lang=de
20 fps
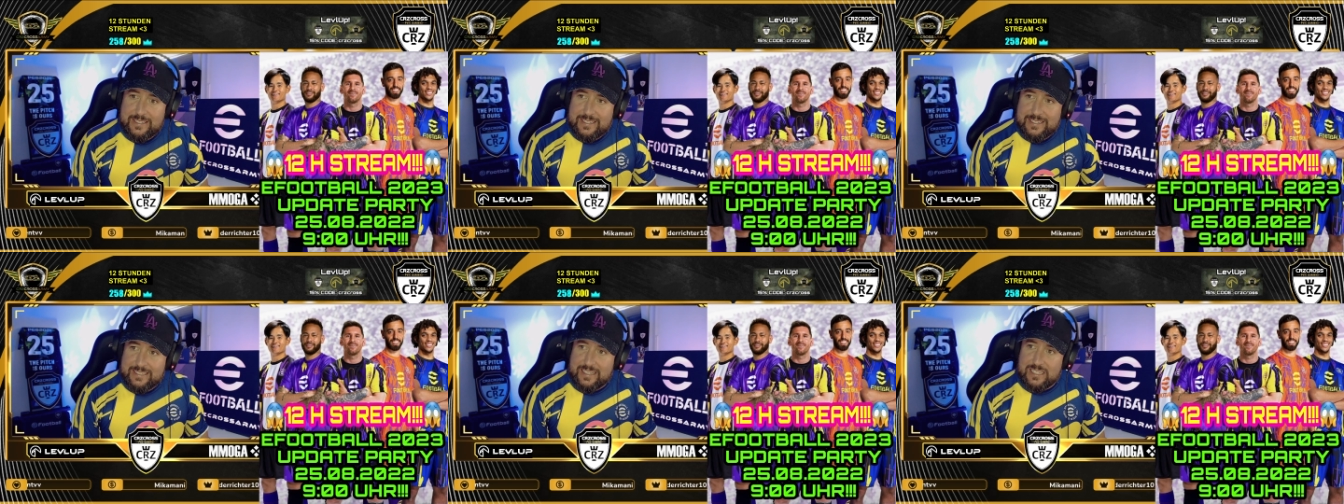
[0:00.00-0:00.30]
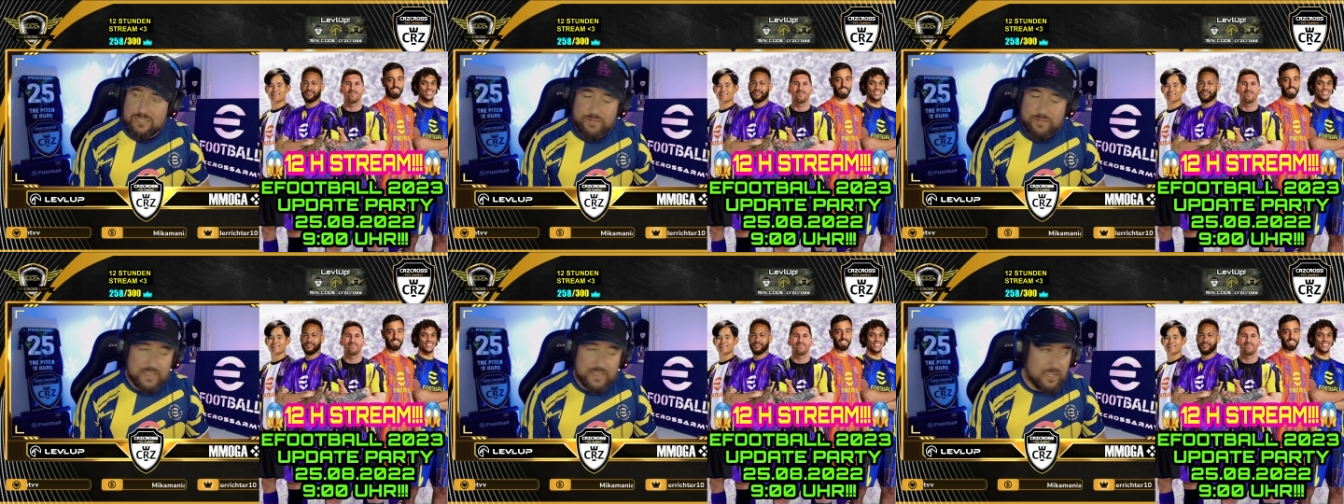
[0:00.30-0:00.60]

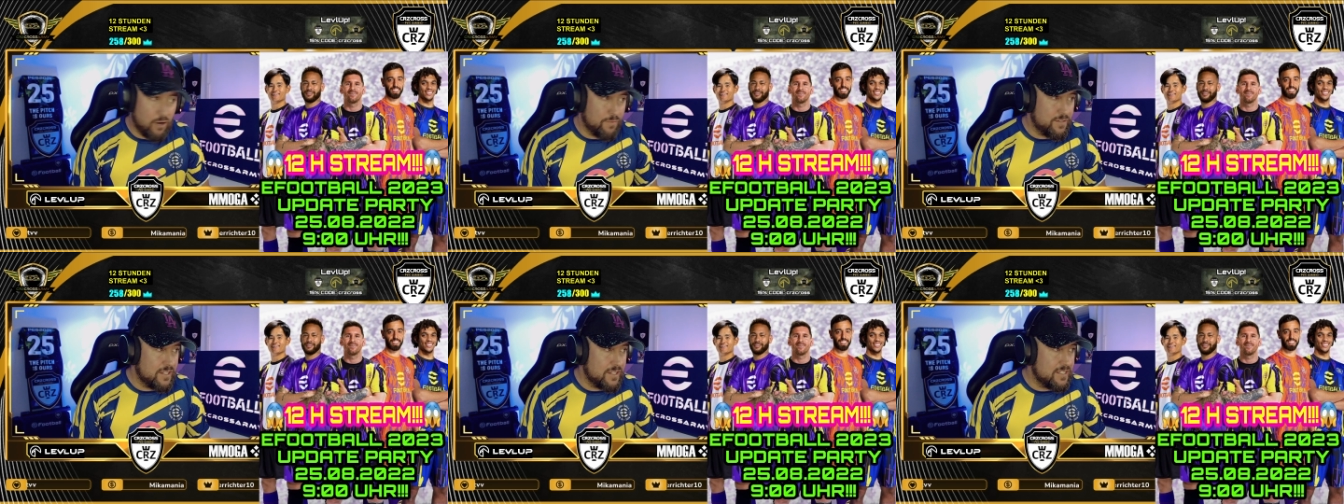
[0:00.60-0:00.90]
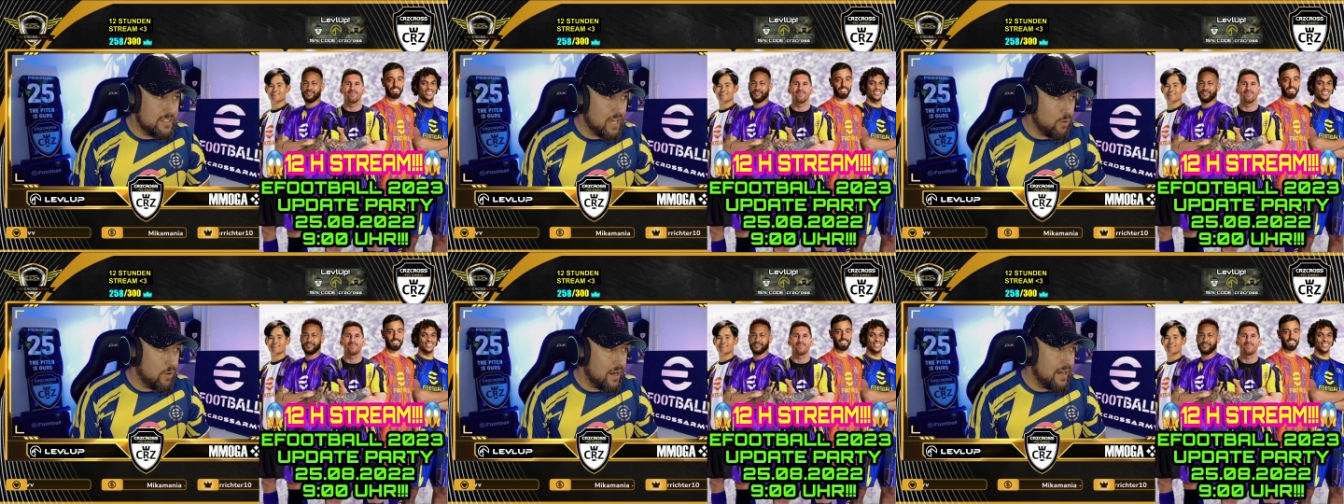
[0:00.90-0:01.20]
Das wird auf die
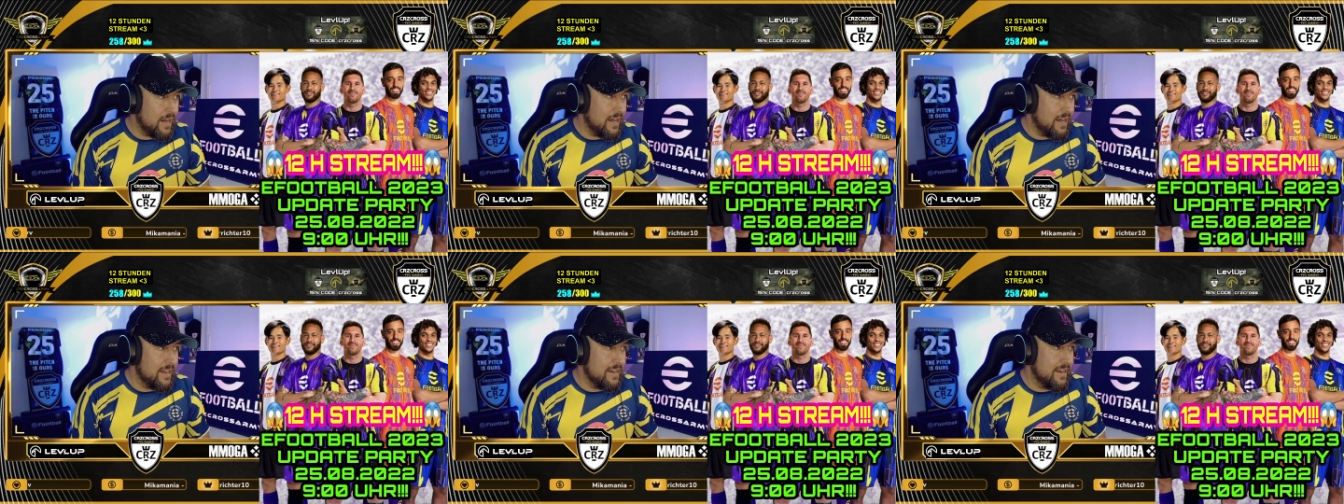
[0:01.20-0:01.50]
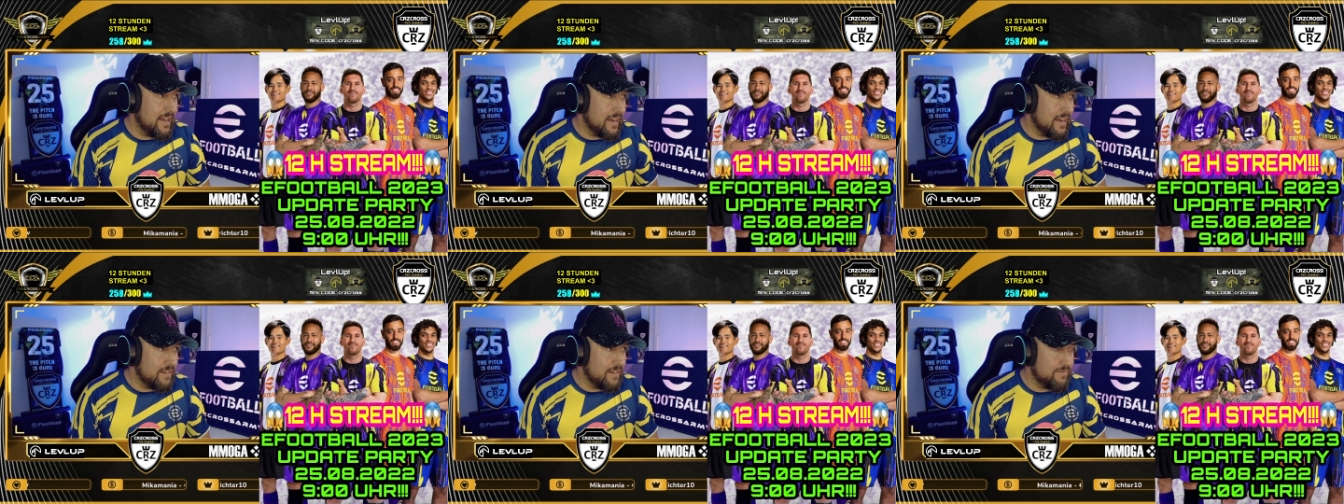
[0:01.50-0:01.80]
Dauer
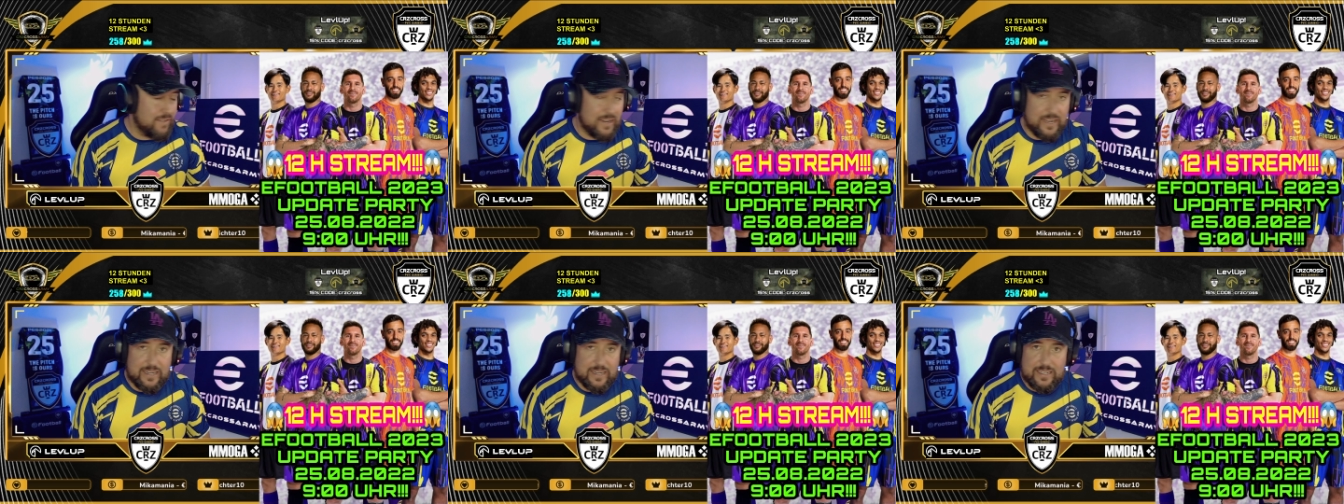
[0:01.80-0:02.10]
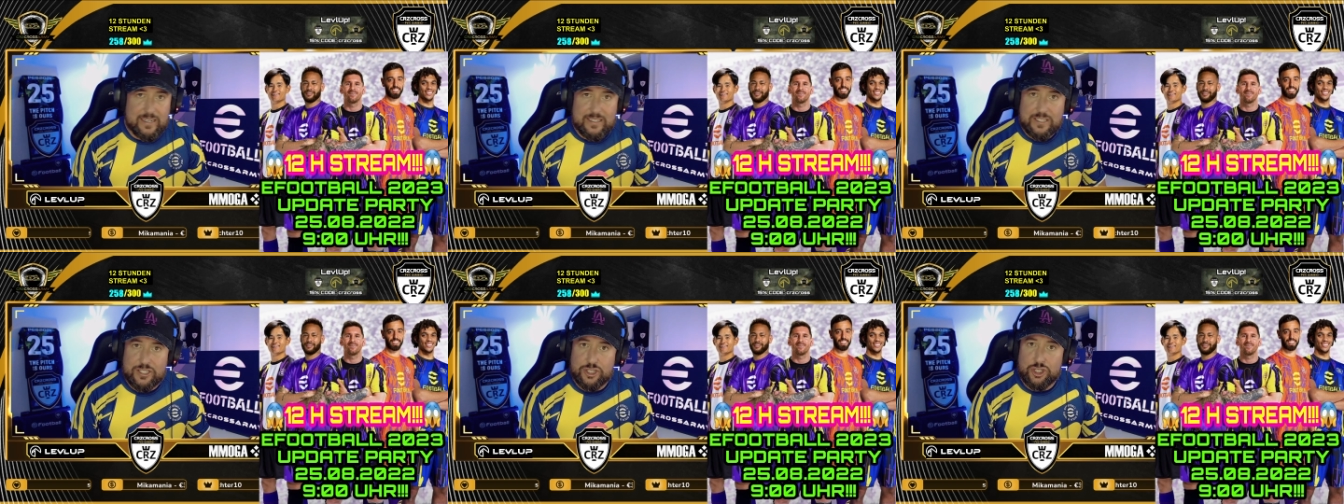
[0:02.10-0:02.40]

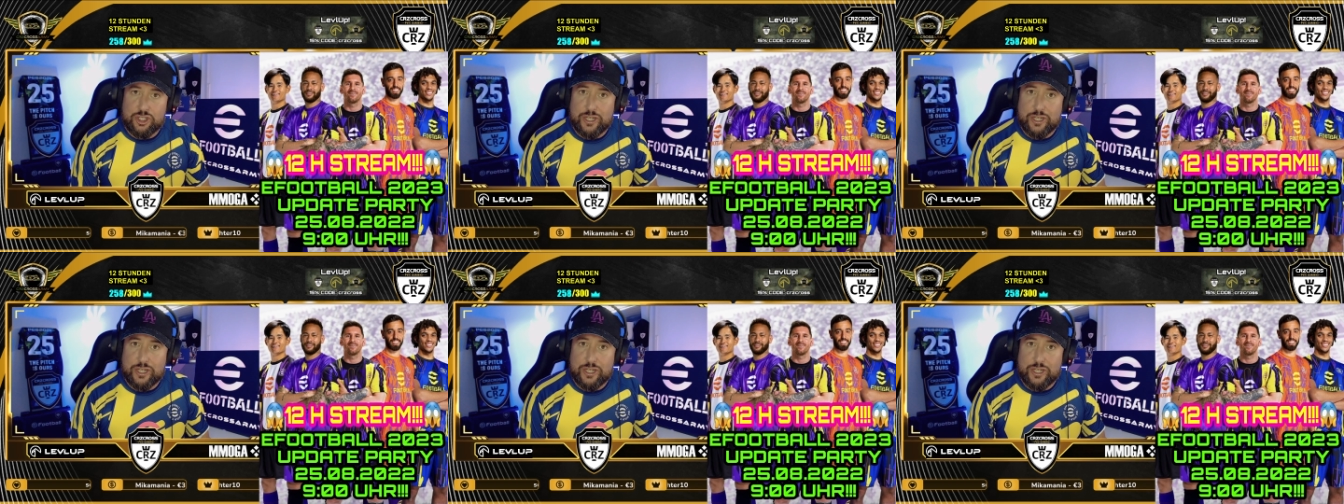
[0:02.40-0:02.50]
langweilig.